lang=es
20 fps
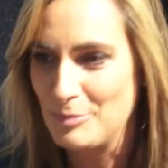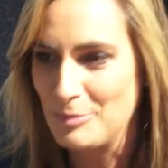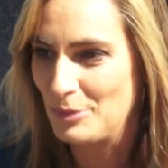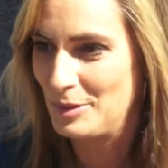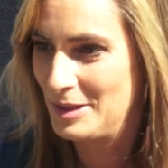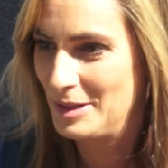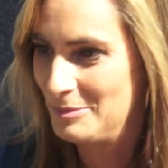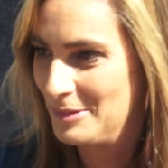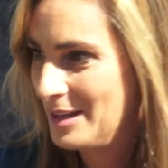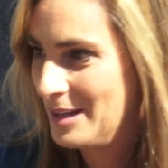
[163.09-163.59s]

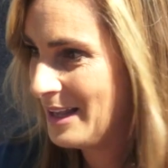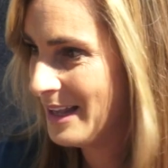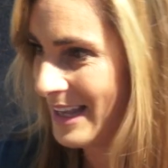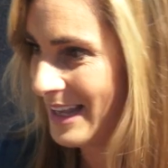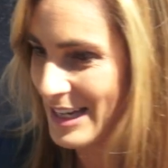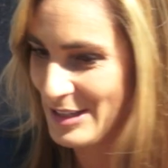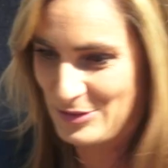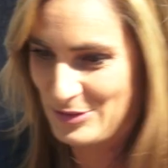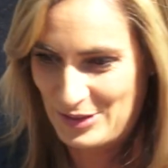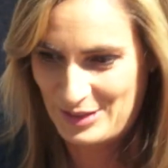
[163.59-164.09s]
Pobre,
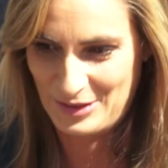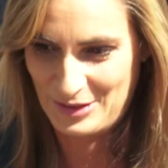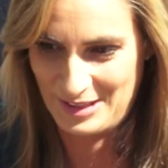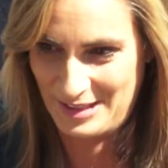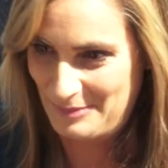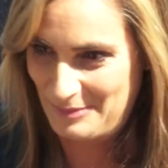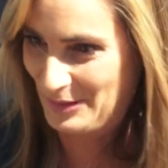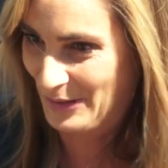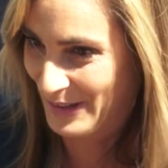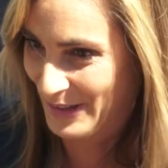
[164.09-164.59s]
esto,
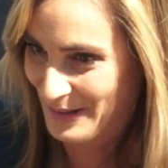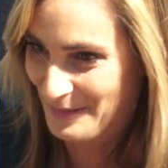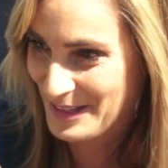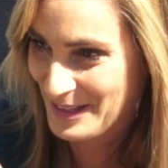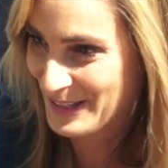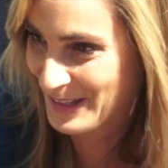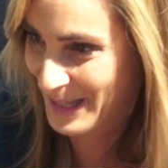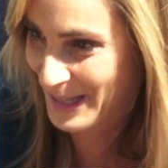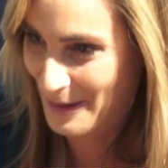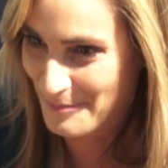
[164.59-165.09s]
¿Pero
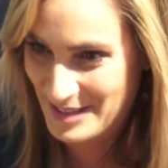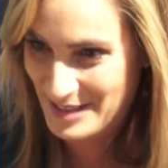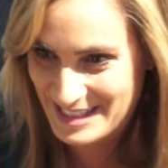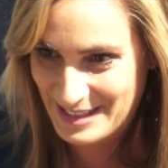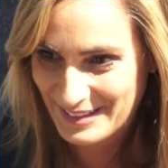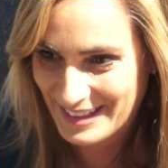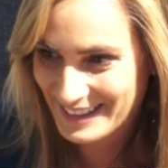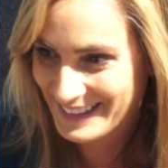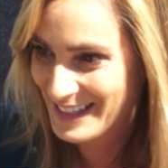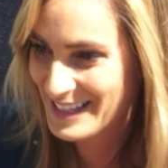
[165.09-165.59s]
qué, qué ha
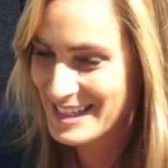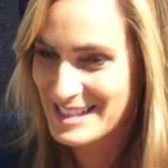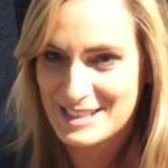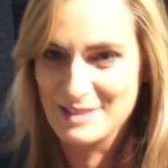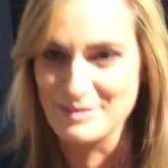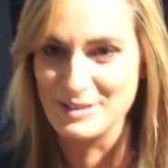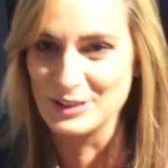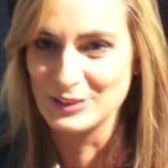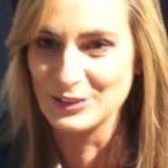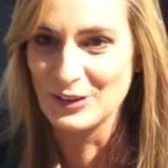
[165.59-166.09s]
pasado aquí?
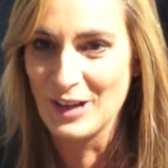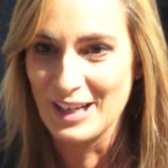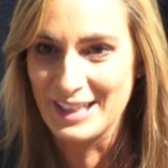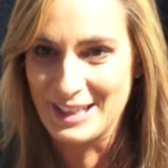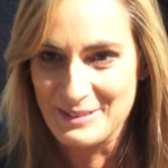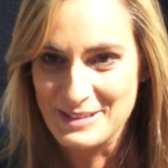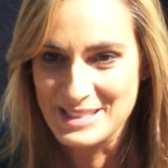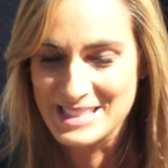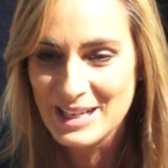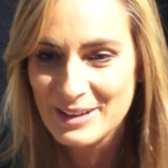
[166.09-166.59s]
Este vídeo no lo ha
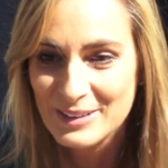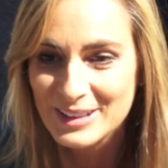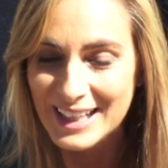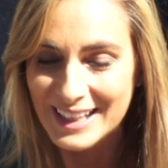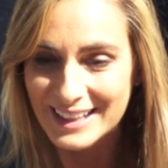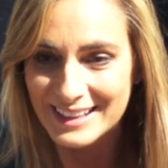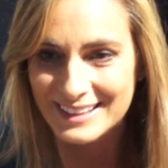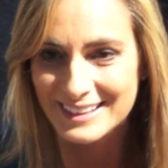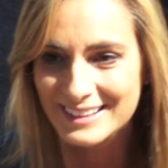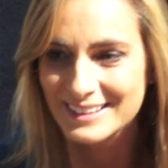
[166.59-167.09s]
revisado
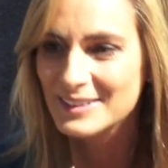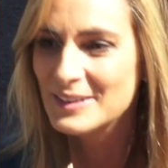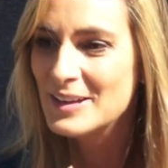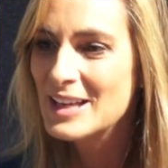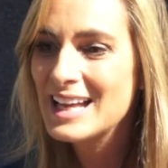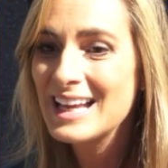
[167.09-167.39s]
nadie.